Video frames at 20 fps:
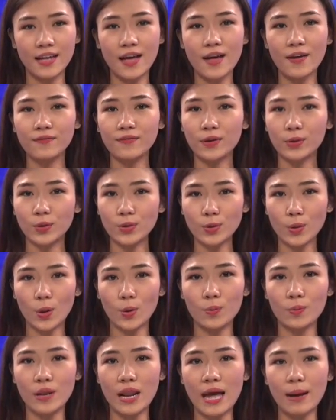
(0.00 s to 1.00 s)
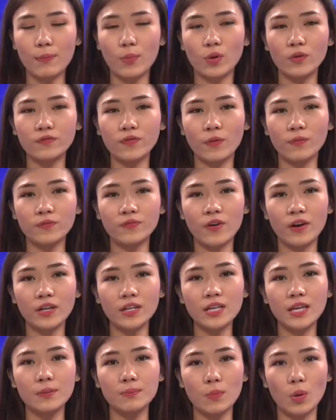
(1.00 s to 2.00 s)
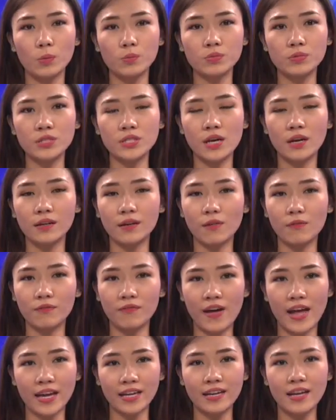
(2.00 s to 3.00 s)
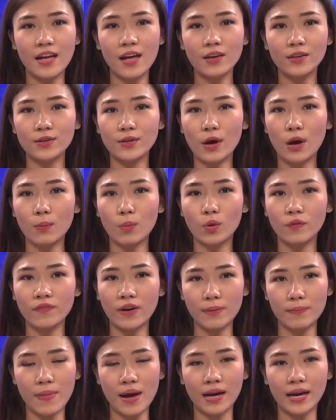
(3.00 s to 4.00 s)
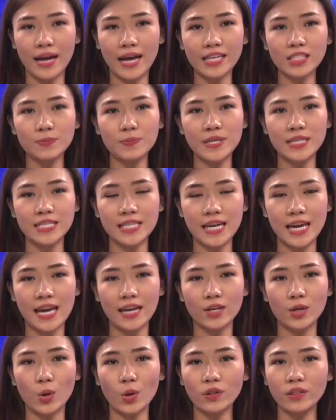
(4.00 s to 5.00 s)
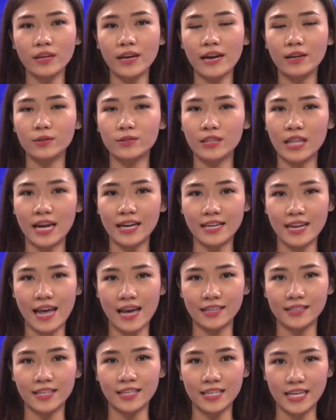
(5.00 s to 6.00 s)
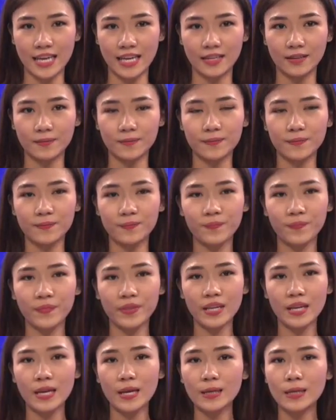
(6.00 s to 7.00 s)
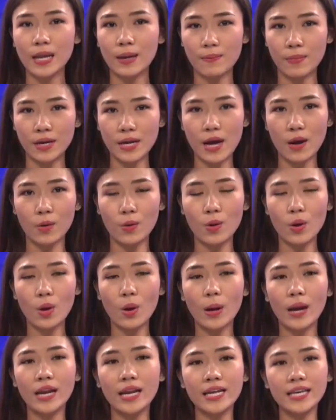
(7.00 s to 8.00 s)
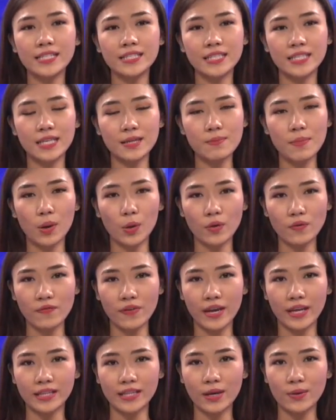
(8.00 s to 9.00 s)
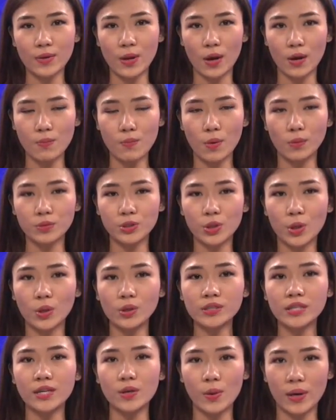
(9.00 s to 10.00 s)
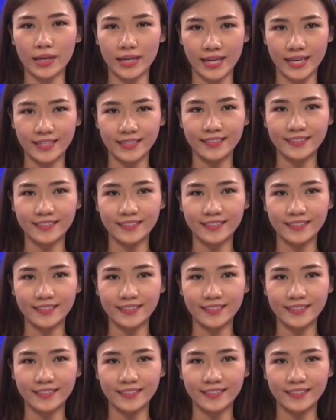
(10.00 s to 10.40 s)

Và cuối cùng là buổi phỏng vấn linh mục Trần Công Vang do Bùi Văn Bằng SBTN North Carolina thực hiện. Để mở đầu, Hoài Liên xin kính mời quý vị theo dõi một số tin Hoa Kỳ.